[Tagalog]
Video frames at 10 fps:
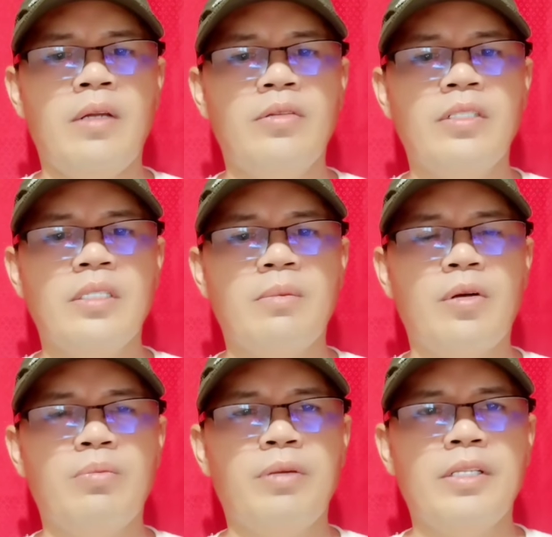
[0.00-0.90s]
mga lords is
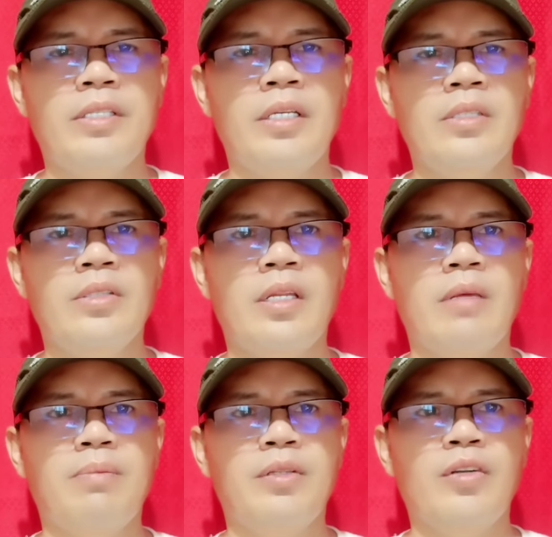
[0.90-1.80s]
about fishing. So
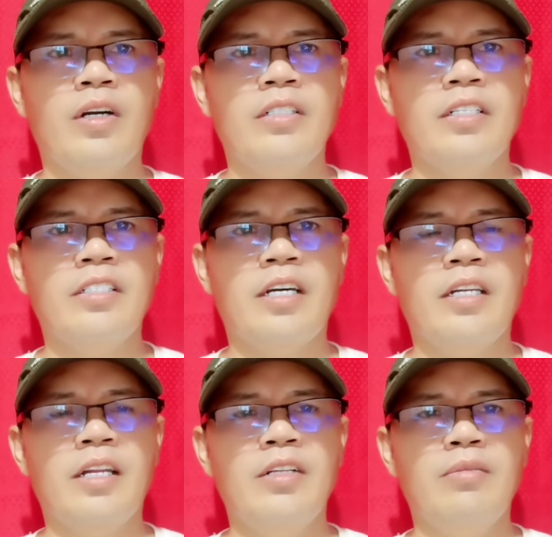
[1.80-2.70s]
silipin nyo ang kanyang
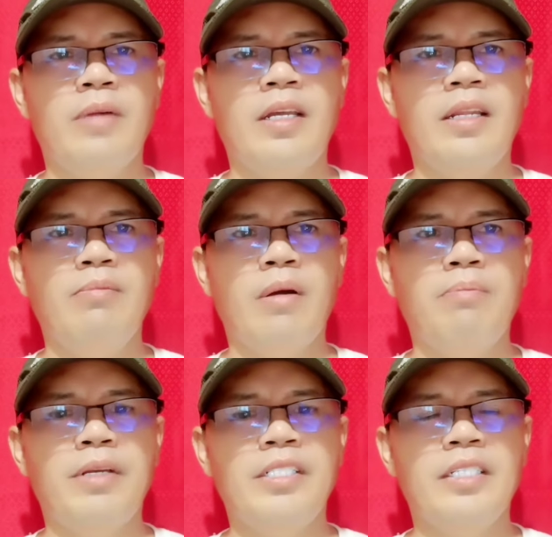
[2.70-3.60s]
channel, yung mahilig
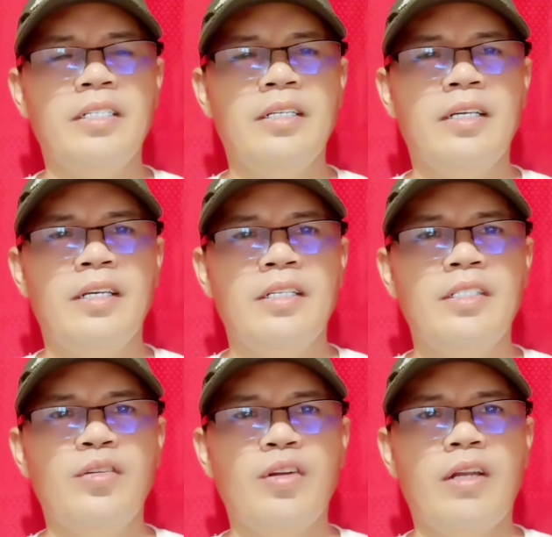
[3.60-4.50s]
mag-fishing.
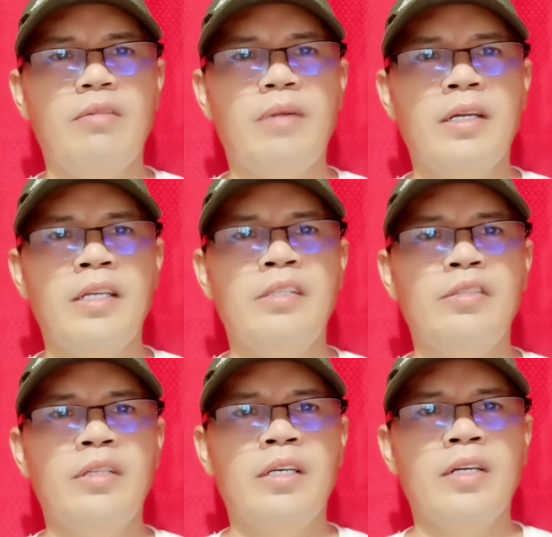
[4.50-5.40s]
Sigurado mag
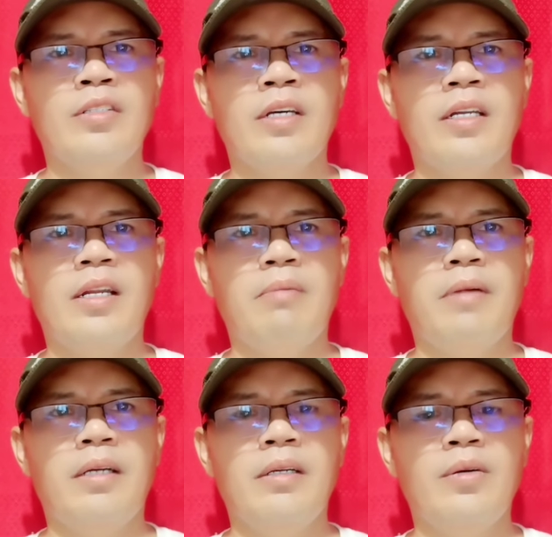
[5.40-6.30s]
enjoy din kayo sa kanilang
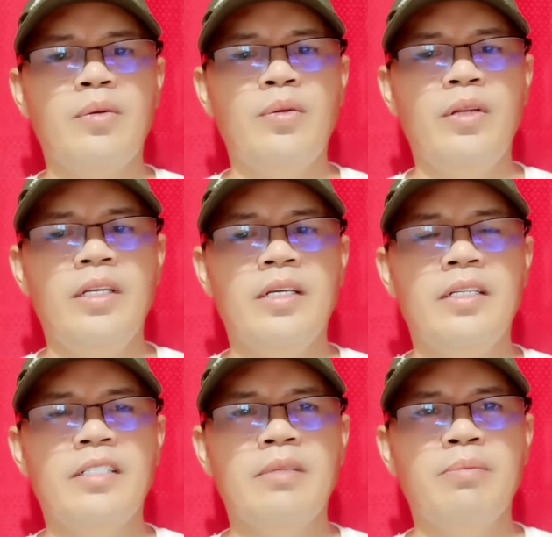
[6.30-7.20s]
mga nahuli.
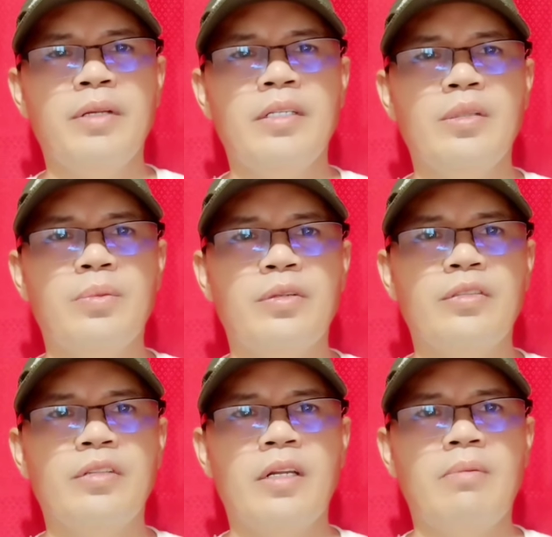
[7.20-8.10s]
And then syempre,
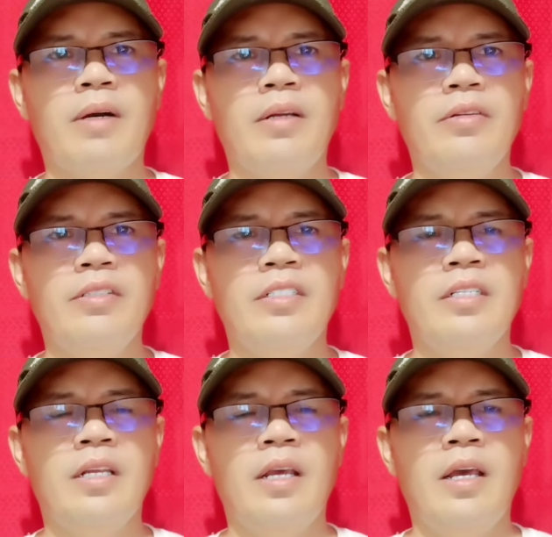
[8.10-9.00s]
support nyo na rin mga
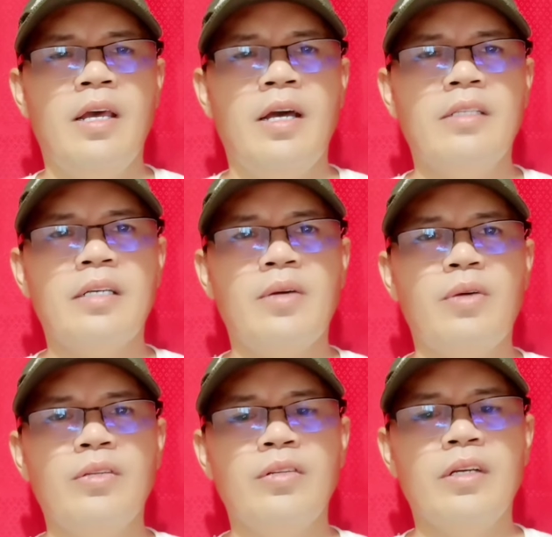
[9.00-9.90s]
lords. At saka
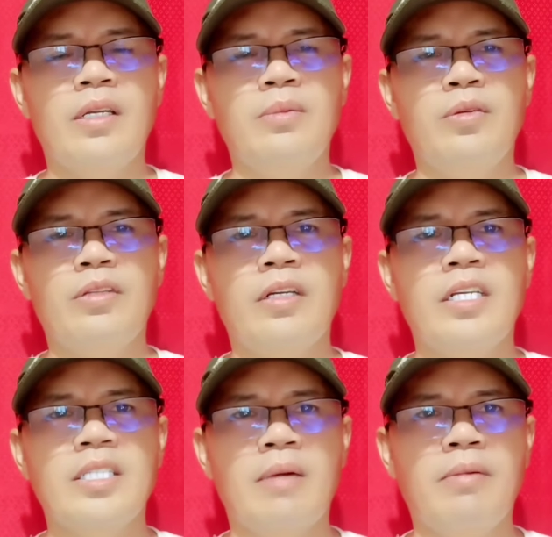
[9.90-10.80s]
huwag nyo rin kalimutan
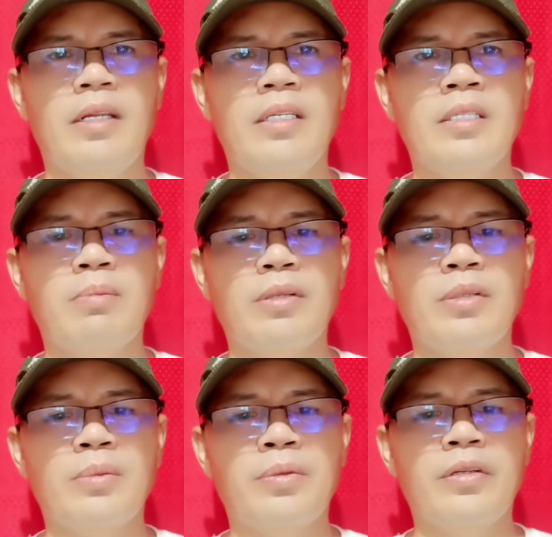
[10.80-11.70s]
na isama na rin sa
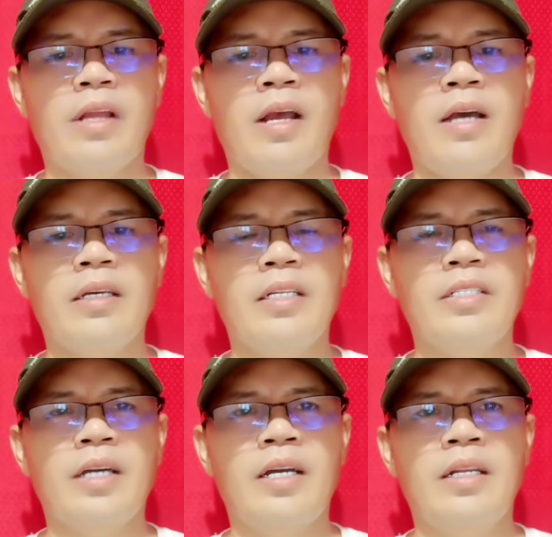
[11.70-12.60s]
pag-support ang aking
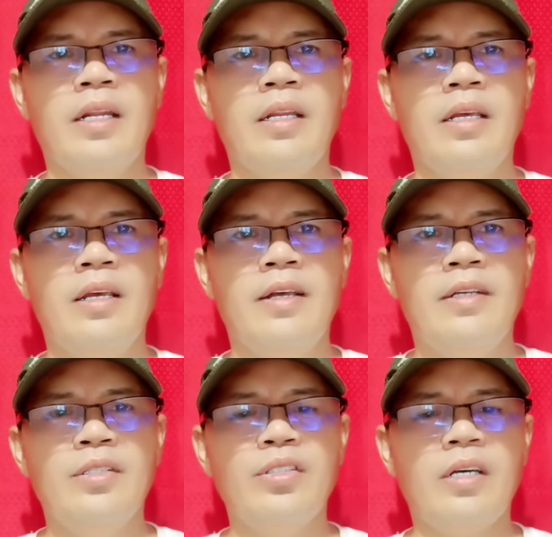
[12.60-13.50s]
channel.
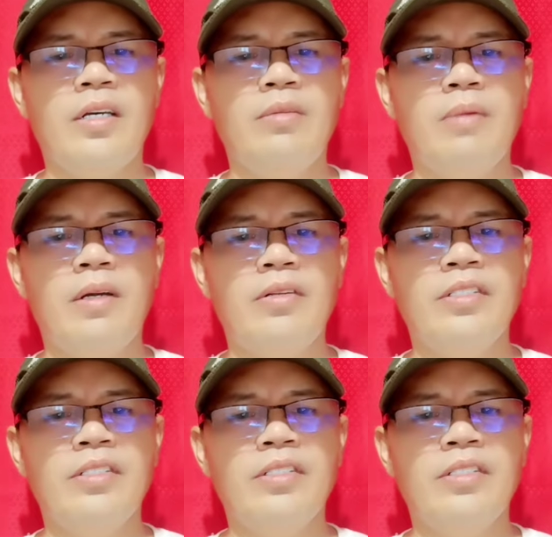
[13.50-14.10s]
So sa ngayon mga